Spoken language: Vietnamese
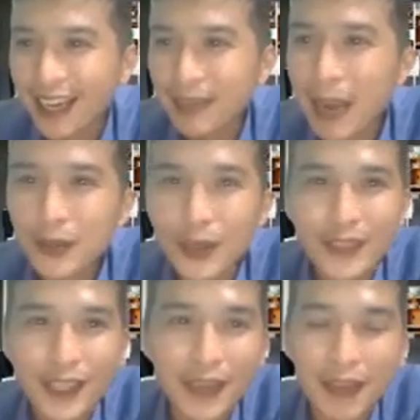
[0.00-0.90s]
Đó, bao
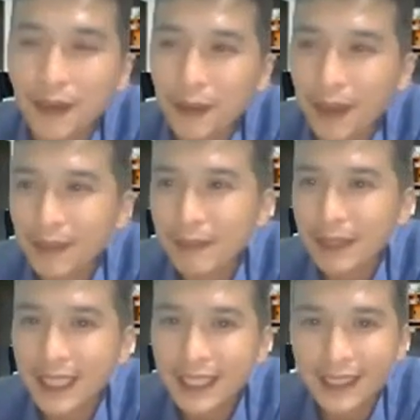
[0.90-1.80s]
nhiêu chị em khán phòng ngày hôm nay
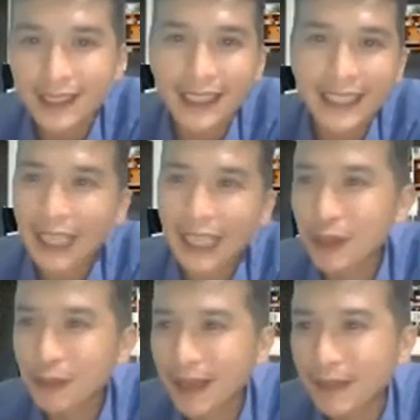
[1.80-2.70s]
mình thích trở thành nhà tiêu
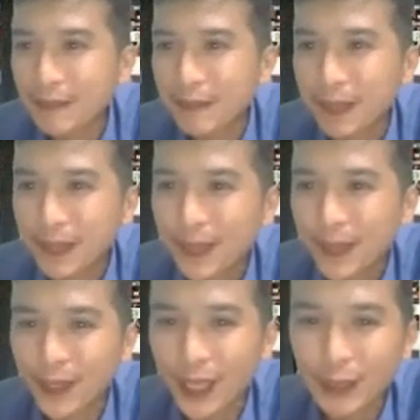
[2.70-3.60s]
dùng ạ?
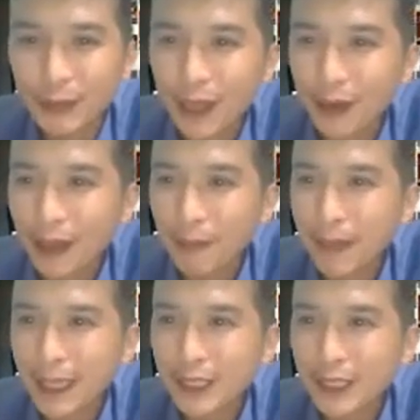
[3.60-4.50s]
Có thể cùng nhau
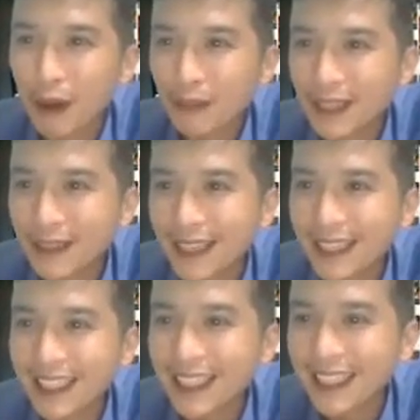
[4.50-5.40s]
comment số một được không ạ?
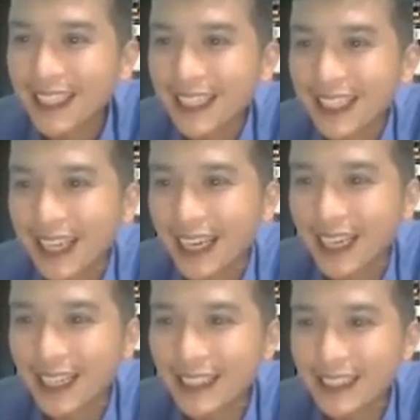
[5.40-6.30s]

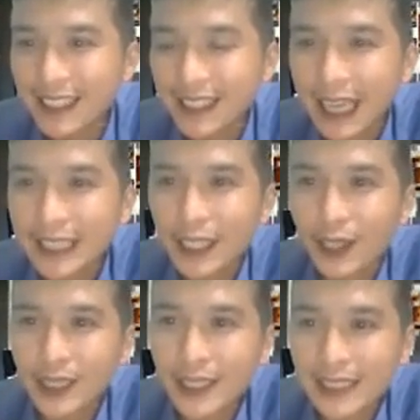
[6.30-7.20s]
Đó. Anh chị
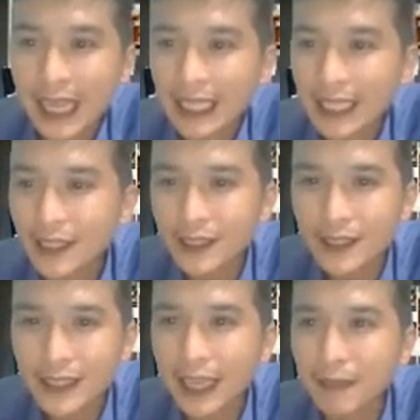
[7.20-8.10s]
có thích xài cái nước
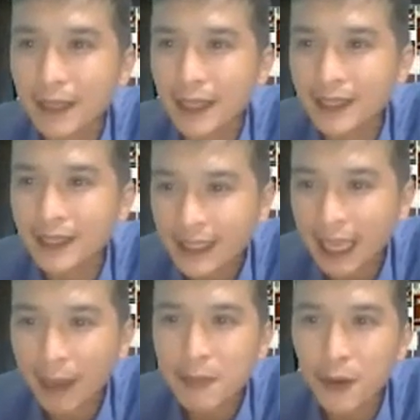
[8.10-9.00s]
rửa chén mà đến tận
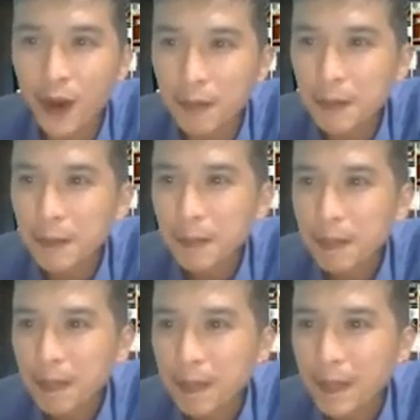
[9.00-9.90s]
nhà máy mua không?
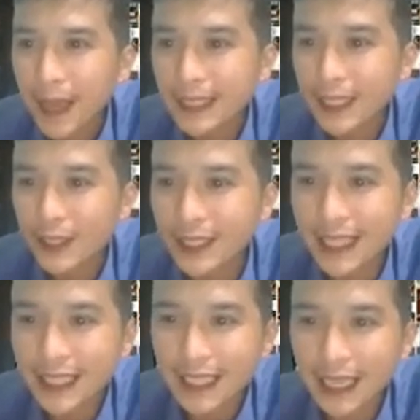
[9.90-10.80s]
Anh chị có thích
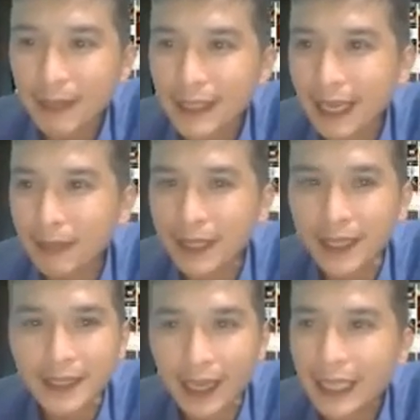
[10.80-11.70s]
xài cái kem đánh răng mà
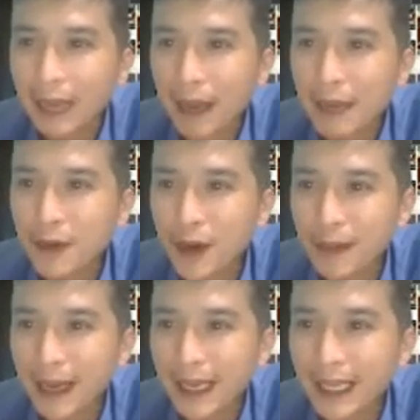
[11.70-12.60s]
đến tận nhà máy mua
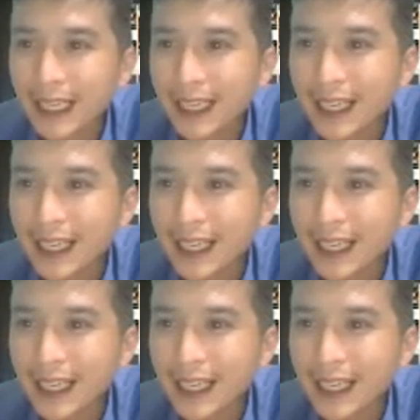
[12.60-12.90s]
không ạ?